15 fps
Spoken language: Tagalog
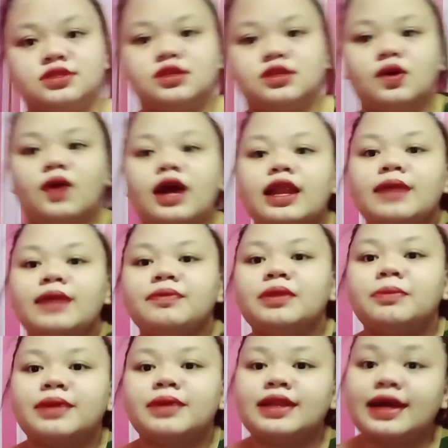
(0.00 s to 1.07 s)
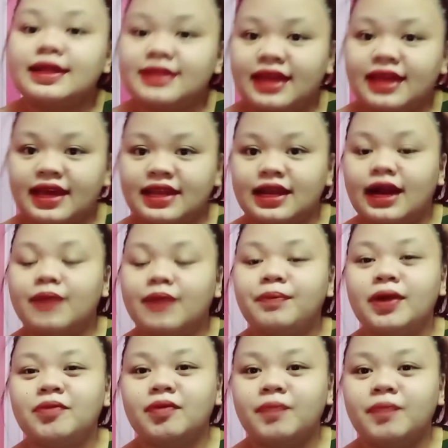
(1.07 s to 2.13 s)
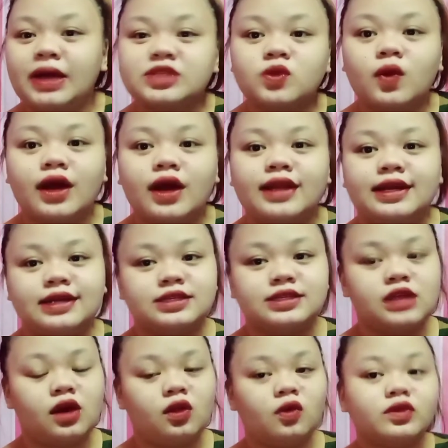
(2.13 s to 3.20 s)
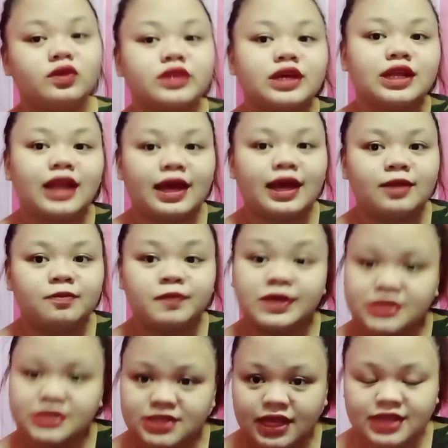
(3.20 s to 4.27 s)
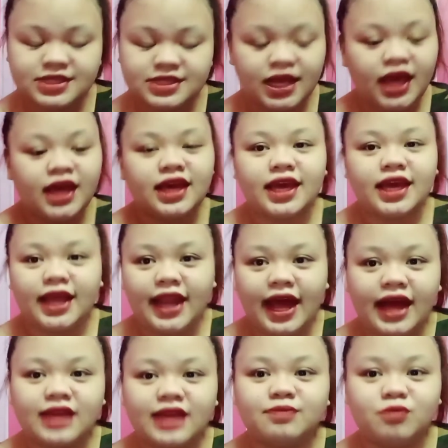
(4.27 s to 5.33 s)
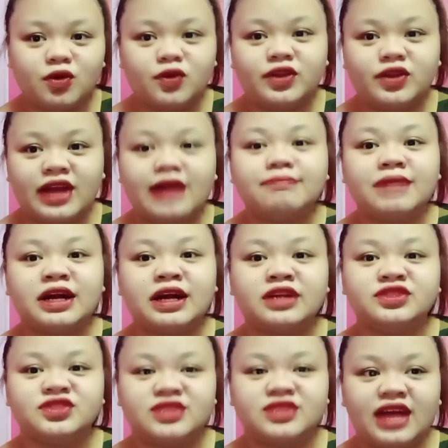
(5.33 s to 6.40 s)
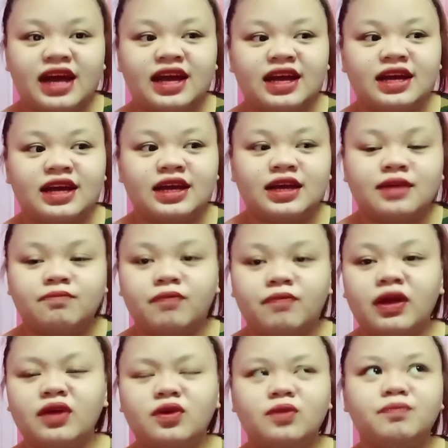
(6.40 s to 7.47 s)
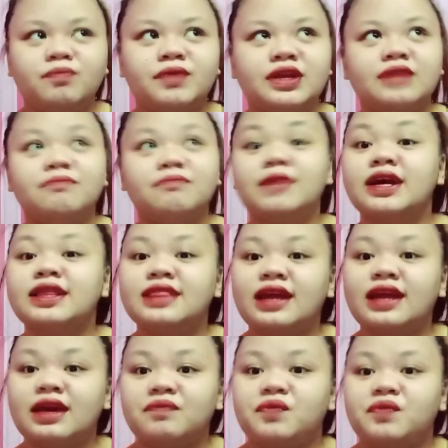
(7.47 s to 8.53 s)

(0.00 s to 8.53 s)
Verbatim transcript: So, alam naman natin na kapag papasok ka ng isang clothing line business, kailangan mo ng magandang pa, yung parang magandang